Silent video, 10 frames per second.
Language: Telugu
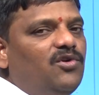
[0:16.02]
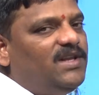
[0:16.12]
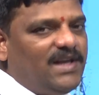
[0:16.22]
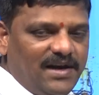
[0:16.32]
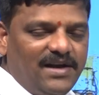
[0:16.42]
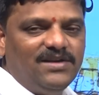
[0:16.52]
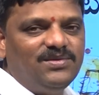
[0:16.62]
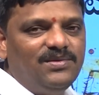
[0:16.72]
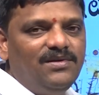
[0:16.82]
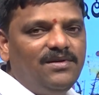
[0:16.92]
దొంగతనం
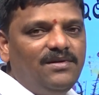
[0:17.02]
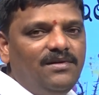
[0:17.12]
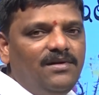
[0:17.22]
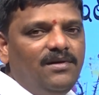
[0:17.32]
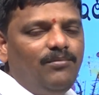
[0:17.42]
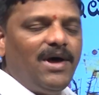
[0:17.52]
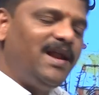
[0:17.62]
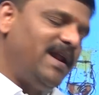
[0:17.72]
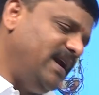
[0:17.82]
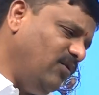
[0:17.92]
కేసు
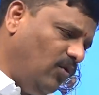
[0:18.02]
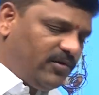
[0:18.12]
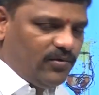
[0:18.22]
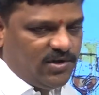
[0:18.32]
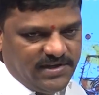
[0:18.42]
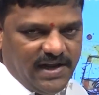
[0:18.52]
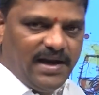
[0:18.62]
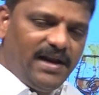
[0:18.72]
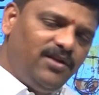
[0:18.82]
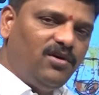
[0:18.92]
మల్లారెడ్డి
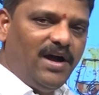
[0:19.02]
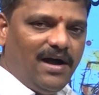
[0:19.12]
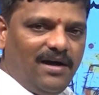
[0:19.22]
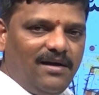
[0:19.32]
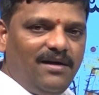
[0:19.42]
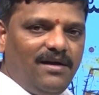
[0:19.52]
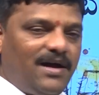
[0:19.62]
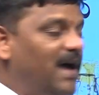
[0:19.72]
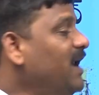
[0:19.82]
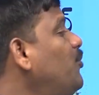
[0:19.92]
ఒరిజినల్గానే దొంగ
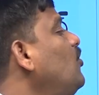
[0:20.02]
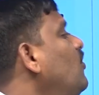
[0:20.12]
కానీ ఇప్పుడు